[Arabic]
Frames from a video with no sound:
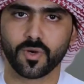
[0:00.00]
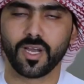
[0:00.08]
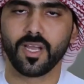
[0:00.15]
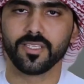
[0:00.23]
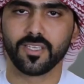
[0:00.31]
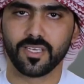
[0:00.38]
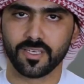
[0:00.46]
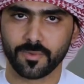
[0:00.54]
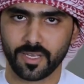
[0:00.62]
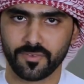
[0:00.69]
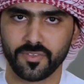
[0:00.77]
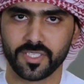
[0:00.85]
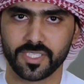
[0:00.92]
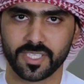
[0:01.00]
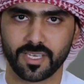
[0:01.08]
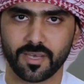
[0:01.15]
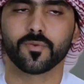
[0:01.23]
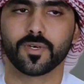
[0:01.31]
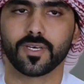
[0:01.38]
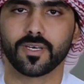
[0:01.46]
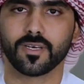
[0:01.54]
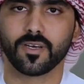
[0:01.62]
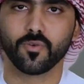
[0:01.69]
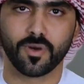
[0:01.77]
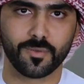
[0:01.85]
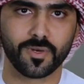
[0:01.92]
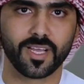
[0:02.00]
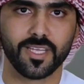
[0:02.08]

هو أحد علماء الفيزياء وهو